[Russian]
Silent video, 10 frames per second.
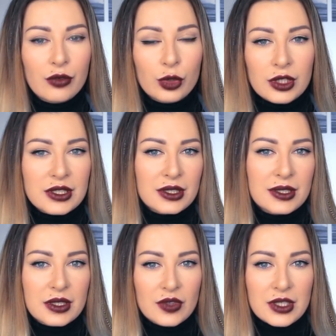Волосы
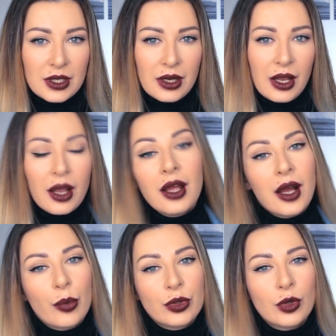действительно
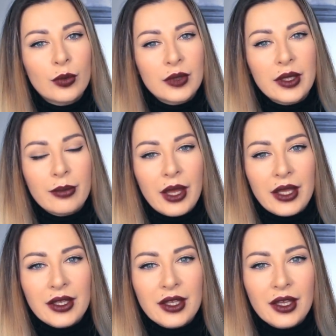объемные,
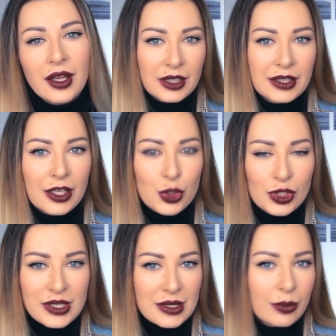мягкие. И да, чуть не